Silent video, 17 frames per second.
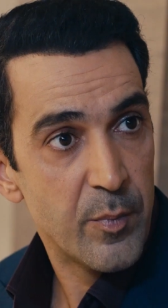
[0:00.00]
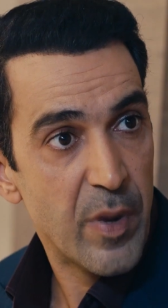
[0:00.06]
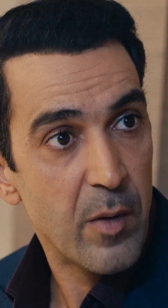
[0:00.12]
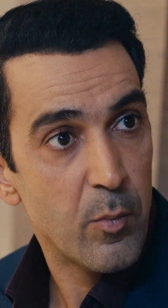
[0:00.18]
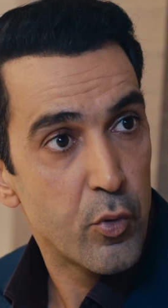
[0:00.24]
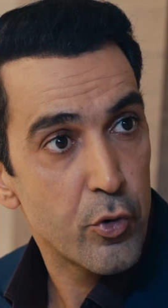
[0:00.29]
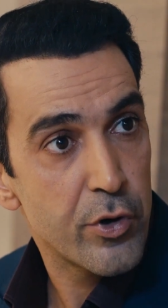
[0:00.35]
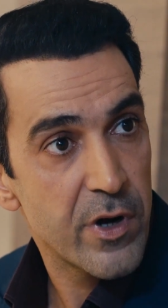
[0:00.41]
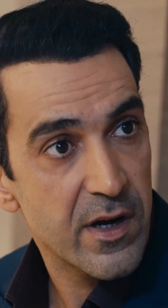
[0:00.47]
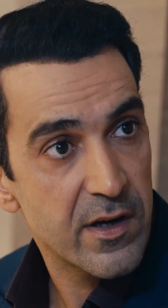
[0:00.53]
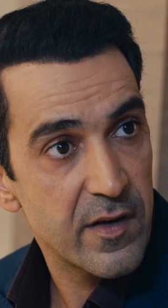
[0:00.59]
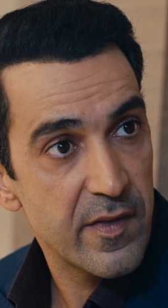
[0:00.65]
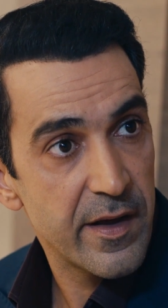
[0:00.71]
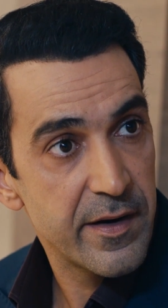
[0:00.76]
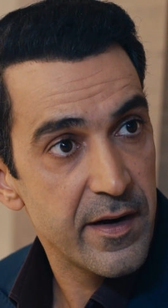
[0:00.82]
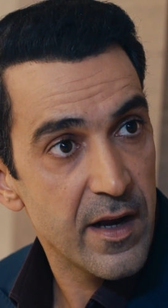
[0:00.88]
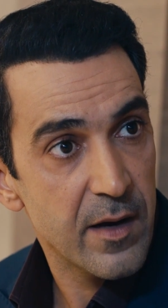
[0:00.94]
Ben bugüne
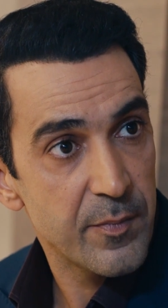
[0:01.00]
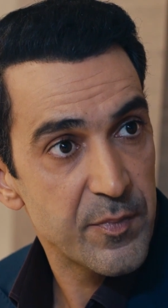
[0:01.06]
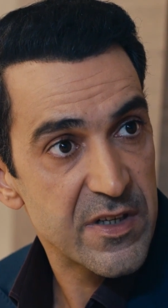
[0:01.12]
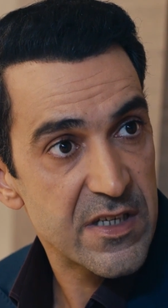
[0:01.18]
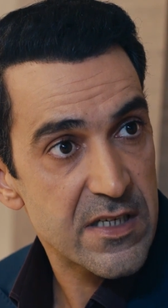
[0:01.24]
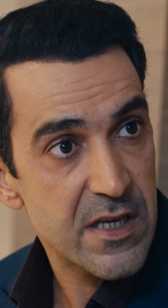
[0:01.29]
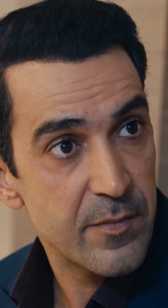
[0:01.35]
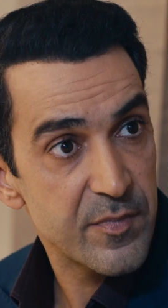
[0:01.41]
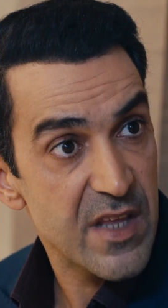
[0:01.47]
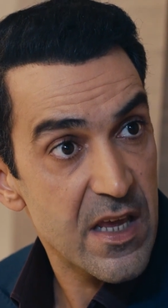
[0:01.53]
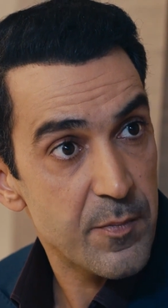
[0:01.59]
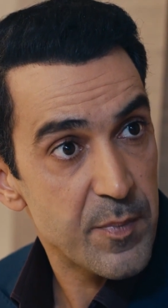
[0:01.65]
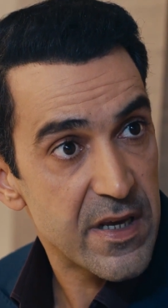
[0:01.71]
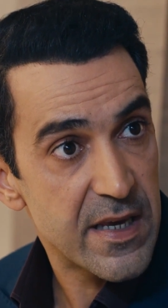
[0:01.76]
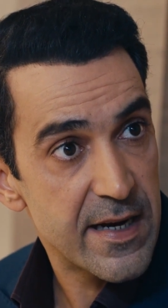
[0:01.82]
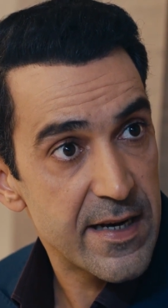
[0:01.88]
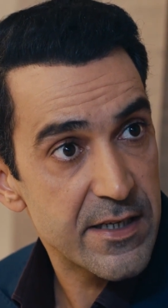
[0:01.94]
kadar ne yaptıysam
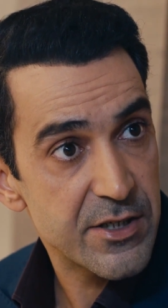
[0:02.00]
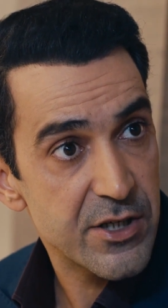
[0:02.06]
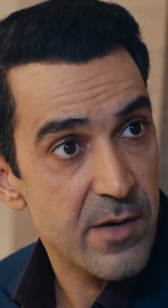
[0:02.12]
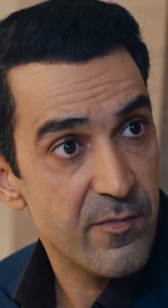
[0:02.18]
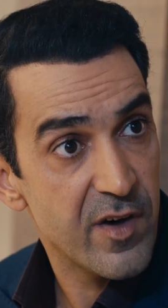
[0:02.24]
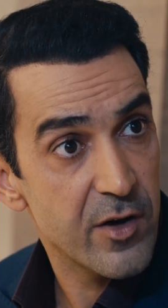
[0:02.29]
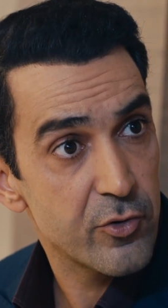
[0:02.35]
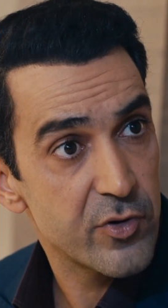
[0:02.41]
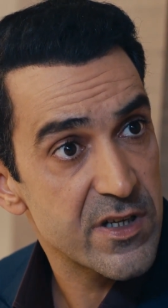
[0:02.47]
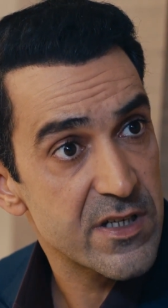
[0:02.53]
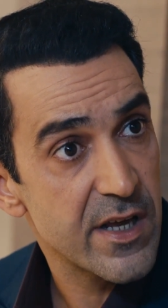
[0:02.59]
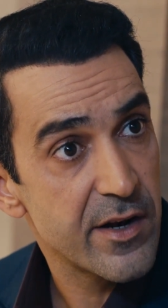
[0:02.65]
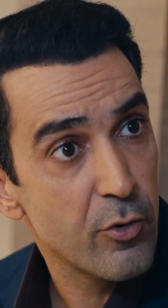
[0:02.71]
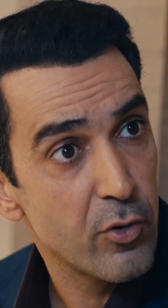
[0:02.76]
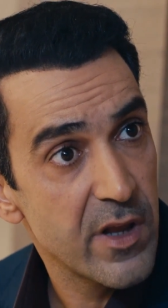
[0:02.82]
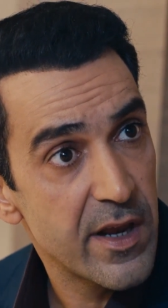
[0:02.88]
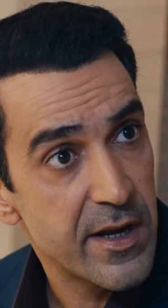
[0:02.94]
tek bir gerekçem var o da
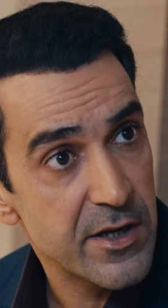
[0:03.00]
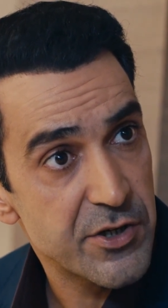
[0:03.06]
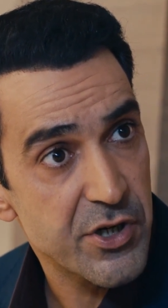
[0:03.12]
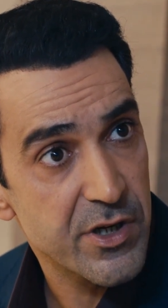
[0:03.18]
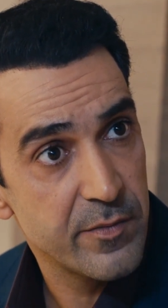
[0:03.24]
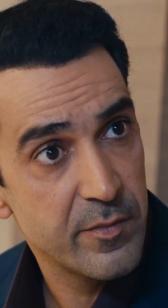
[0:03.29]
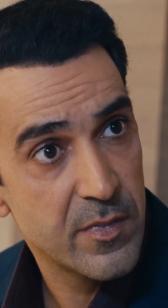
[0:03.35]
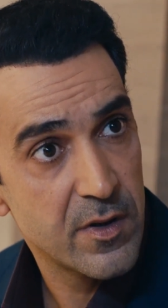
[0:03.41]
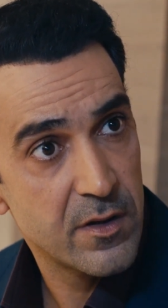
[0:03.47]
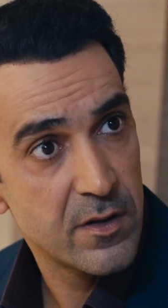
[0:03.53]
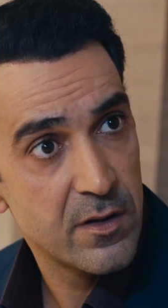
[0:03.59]
sana olan aşkım.